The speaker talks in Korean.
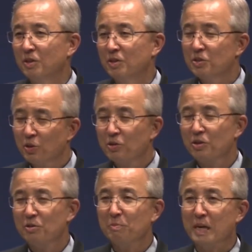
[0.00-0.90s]

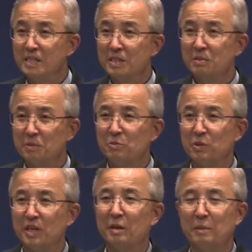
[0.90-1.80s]
성경 말씀이
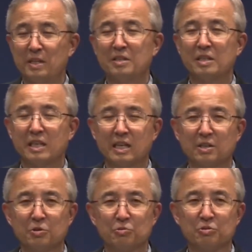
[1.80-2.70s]
우리에게
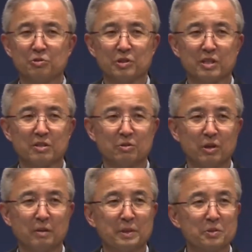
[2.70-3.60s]
가르쳐 주는 거잖아요.
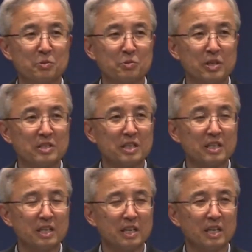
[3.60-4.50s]
에베소서
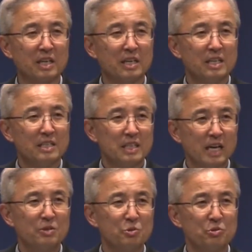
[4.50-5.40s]
1장에
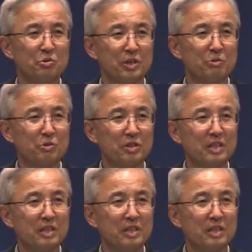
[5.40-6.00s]
창조 전에 우리를